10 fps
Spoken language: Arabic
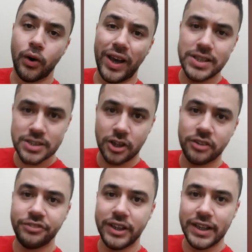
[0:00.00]
وعايز
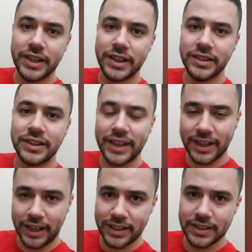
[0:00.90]
تعرف اللينك اللي انت
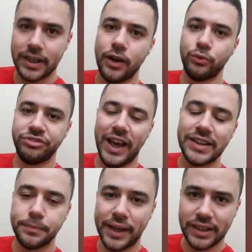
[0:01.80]
داخل عليه ده او في
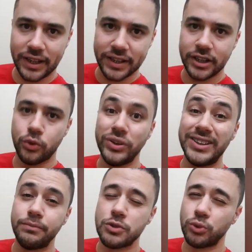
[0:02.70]
حد بعت لك لينك
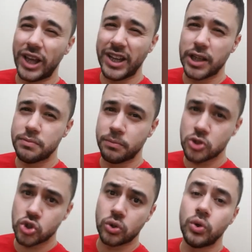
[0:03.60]
وانت مش متاكد من
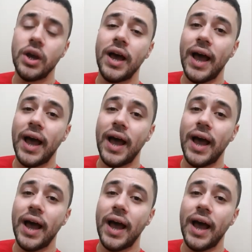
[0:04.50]
مصدره